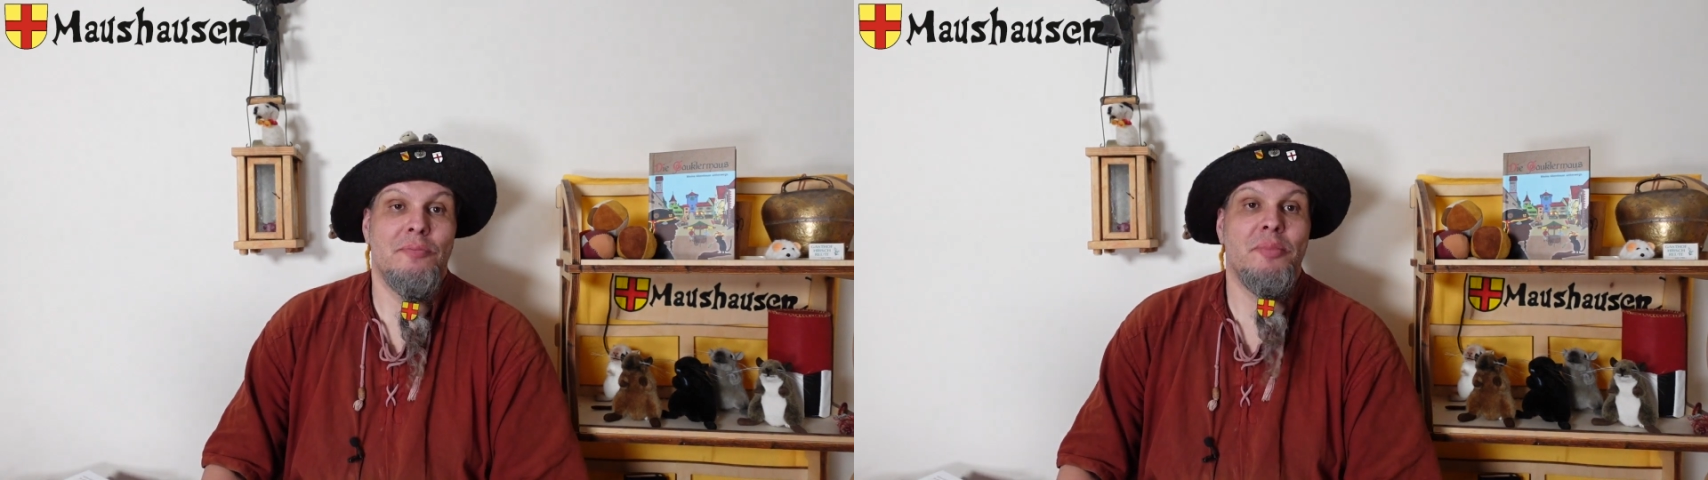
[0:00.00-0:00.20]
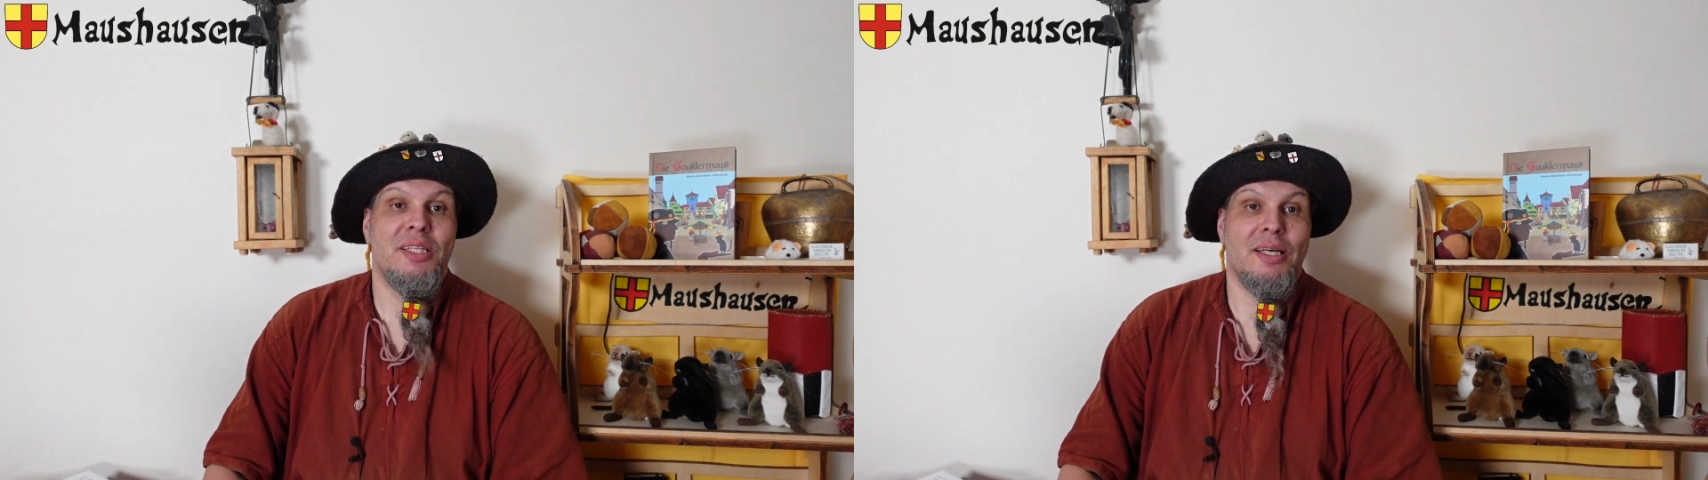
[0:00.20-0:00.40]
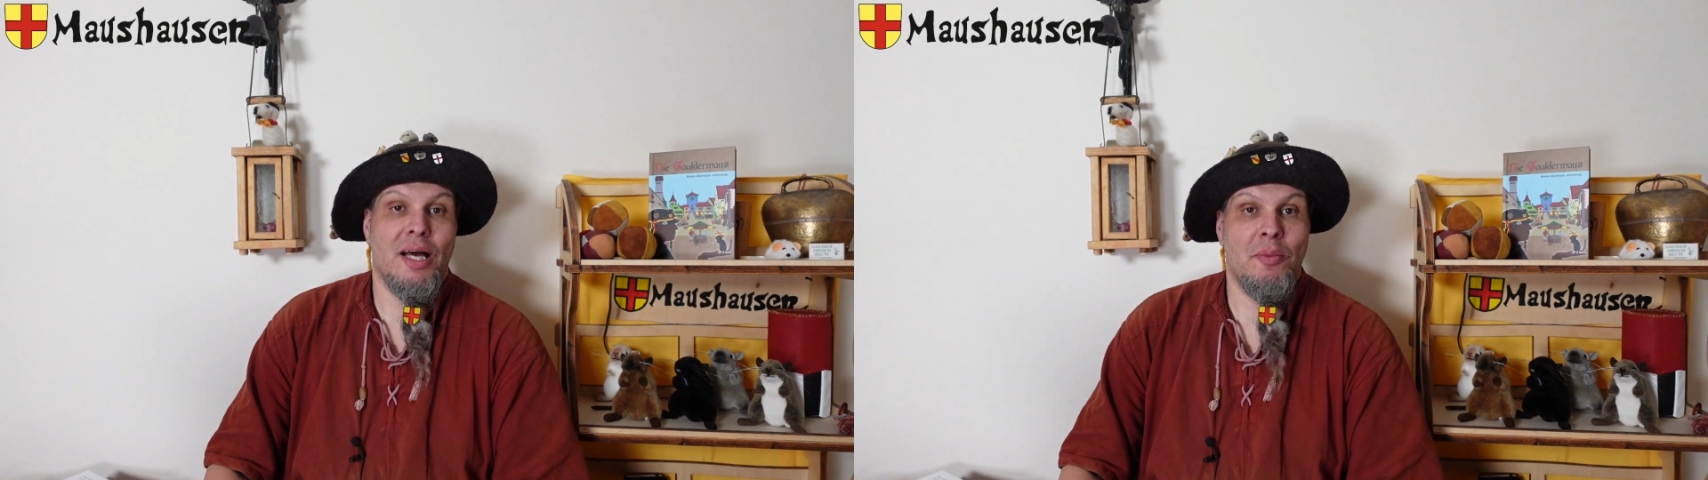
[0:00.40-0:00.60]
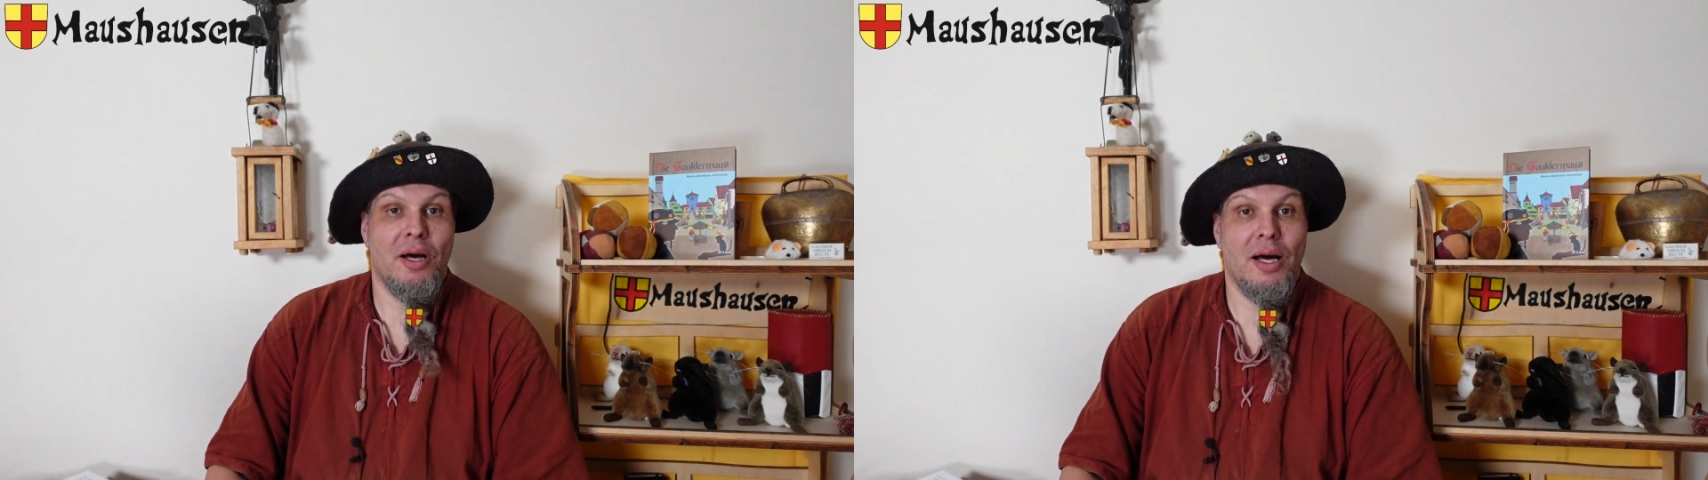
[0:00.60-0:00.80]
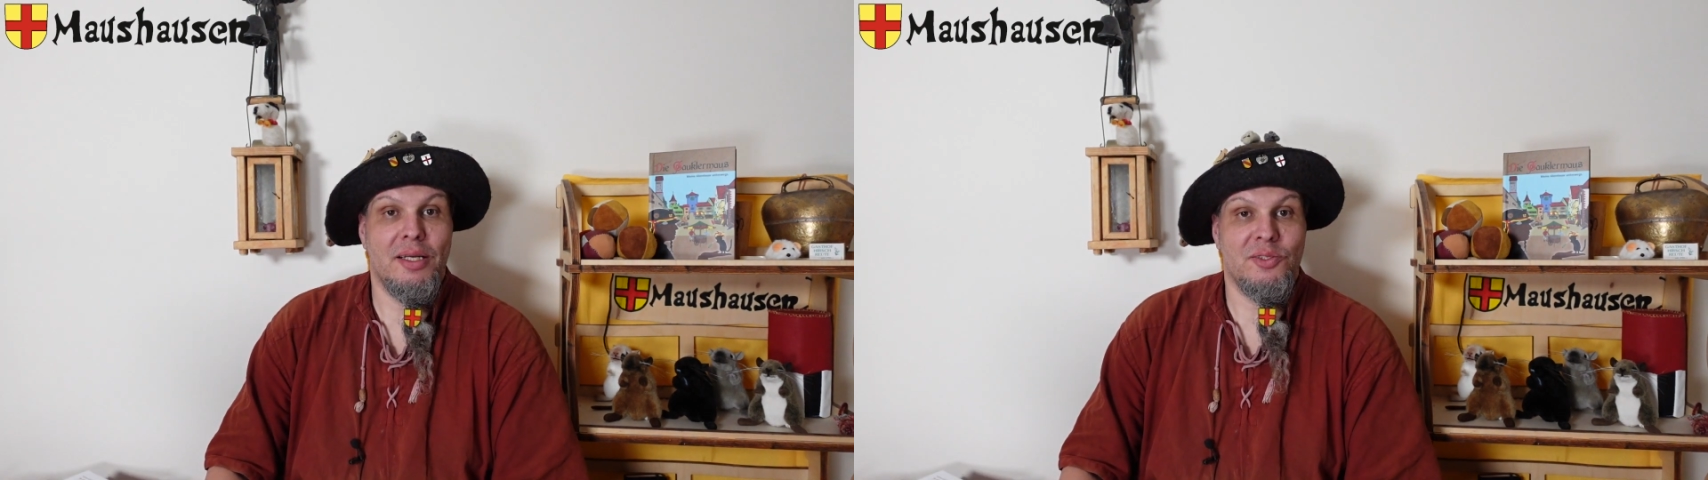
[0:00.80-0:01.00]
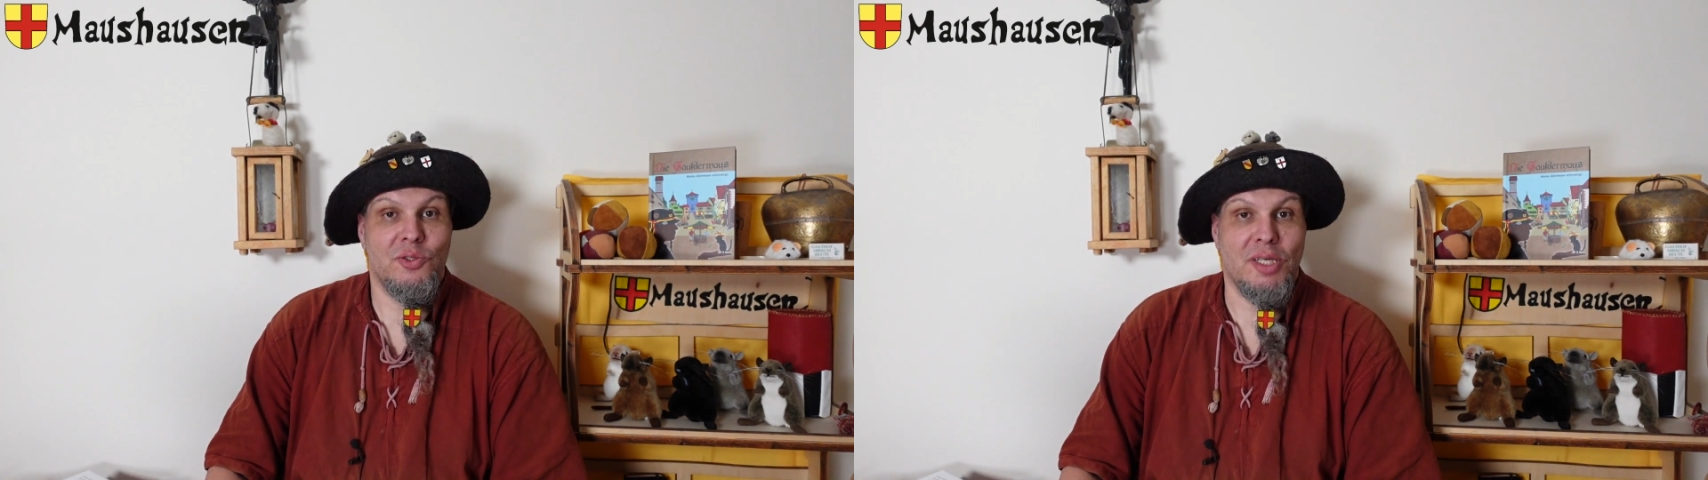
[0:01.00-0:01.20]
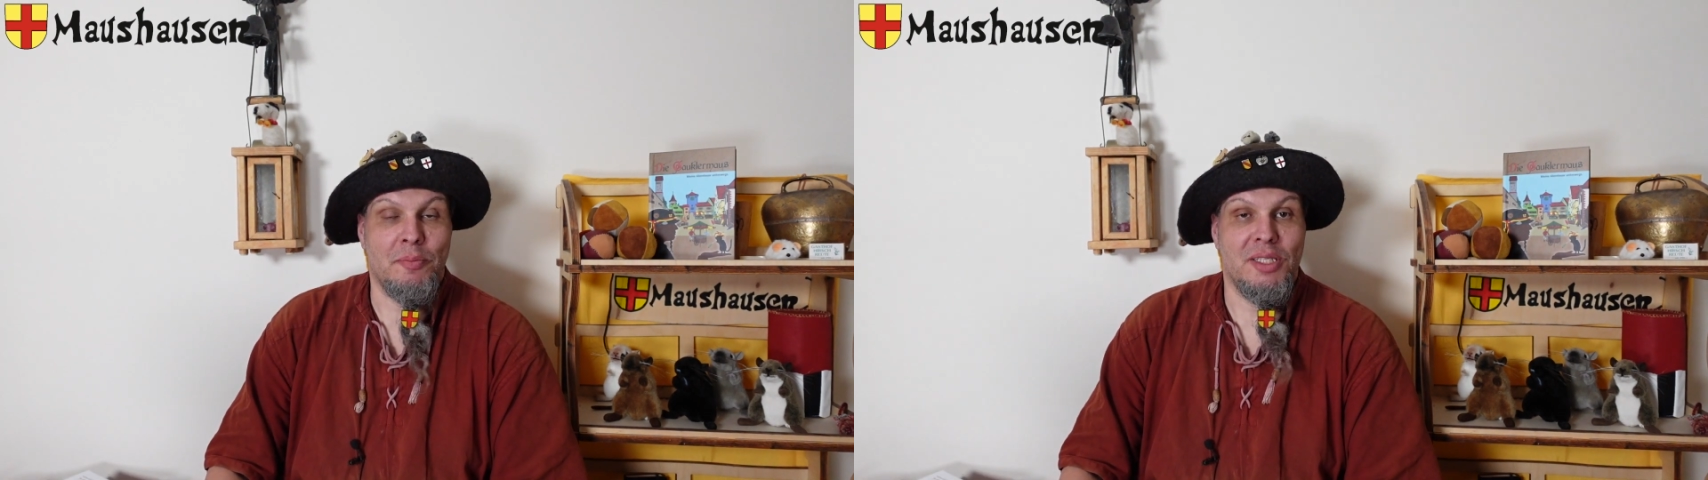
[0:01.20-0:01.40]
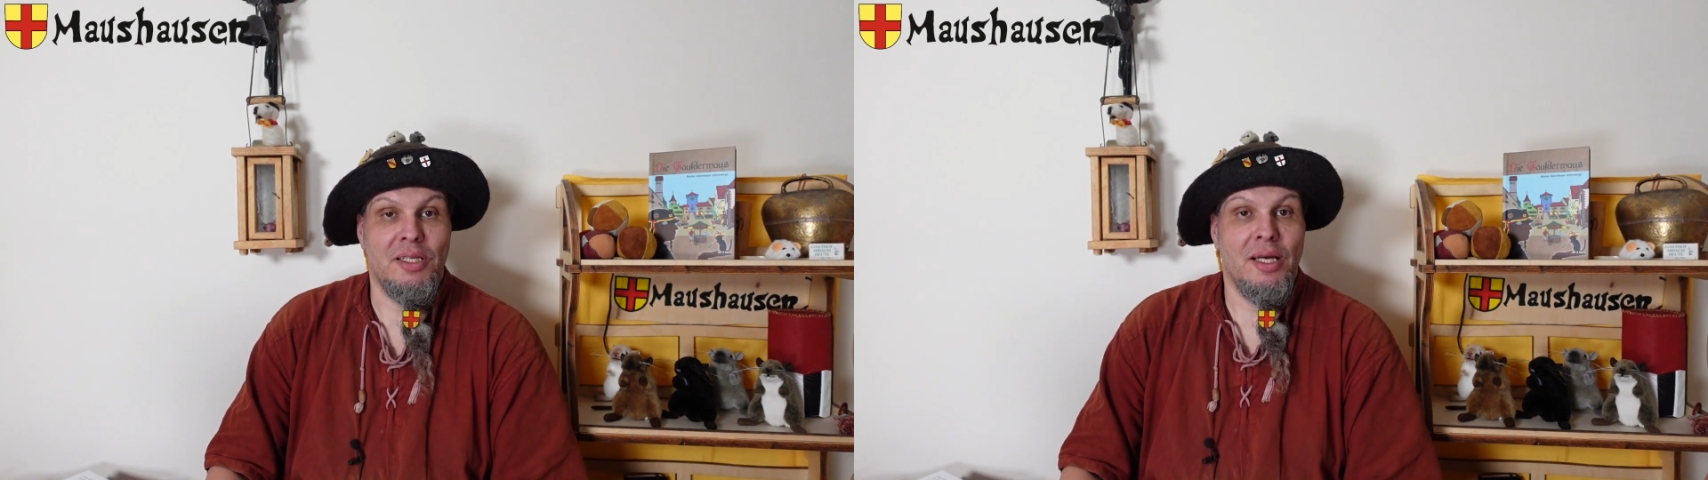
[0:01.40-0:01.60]
mit Kamera
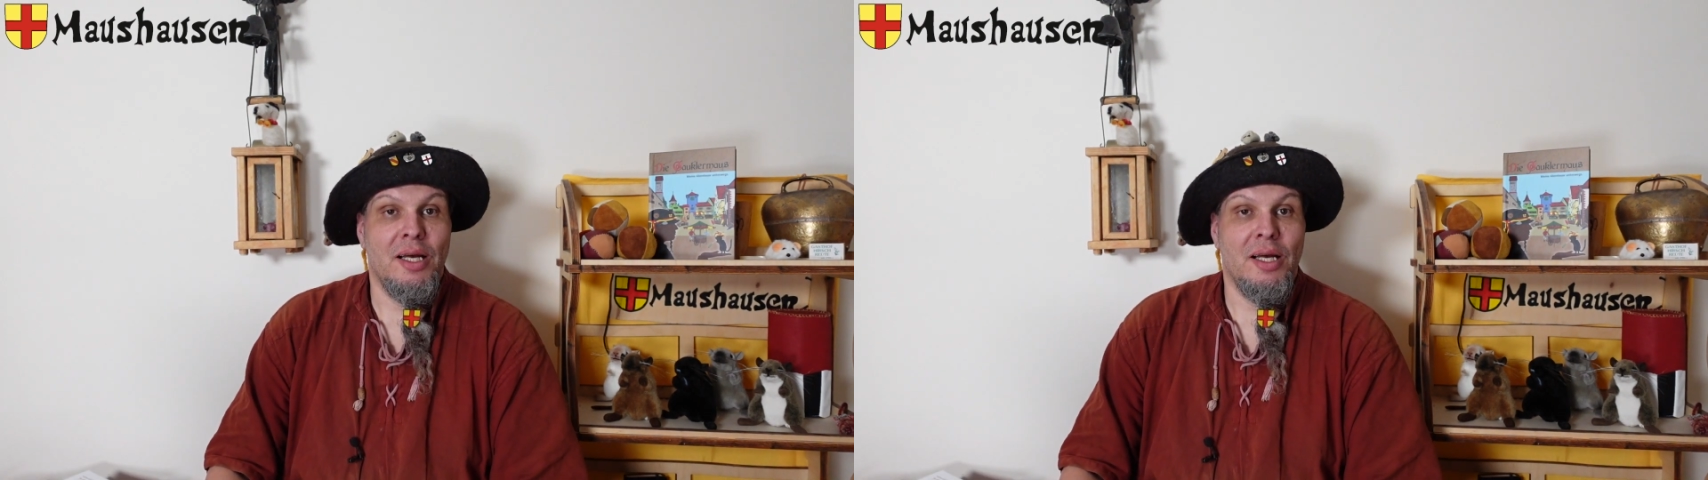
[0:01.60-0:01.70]
zusammen